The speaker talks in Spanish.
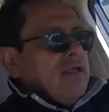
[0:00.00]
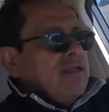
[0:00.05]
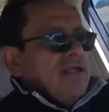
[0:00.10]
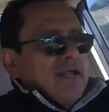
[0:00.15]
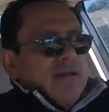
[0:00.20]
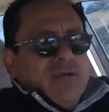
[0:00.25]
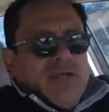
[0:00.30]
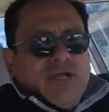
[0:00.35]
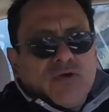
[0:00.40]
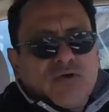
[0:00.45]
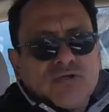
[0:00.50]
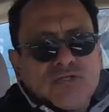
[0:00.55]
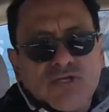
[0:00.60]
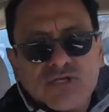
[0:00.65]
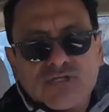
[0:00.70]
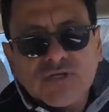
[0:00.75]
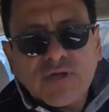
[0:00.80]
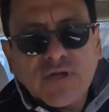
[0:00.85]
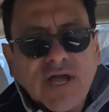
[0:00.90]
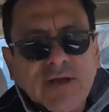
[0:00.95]
Hola amigos? Yo
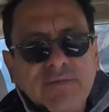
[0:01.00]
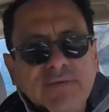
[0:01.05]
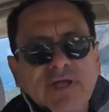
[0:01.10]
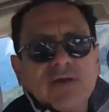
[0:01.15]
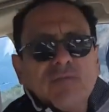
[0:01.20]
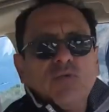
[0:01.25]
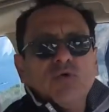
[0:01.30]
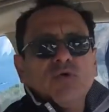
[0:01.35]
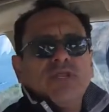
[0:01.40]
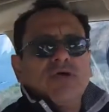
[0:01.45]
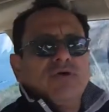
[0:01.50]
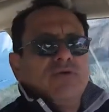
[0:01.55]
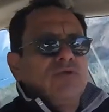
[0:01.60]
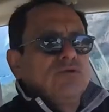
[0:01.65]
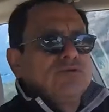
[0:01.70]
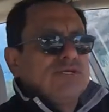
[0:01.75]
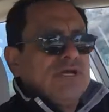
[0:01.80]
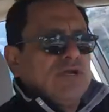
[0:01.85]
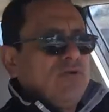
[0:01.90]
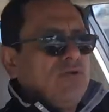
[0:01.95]
soy Javier Mota, hoy
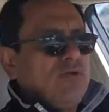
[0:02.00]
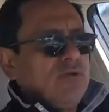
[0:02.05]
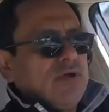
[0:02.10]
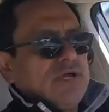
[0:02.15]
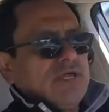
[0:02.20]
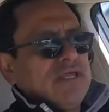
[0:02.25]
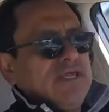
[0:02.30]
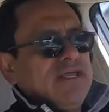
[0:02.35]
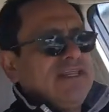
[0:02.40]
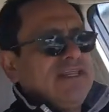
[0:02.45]
los saludo aquí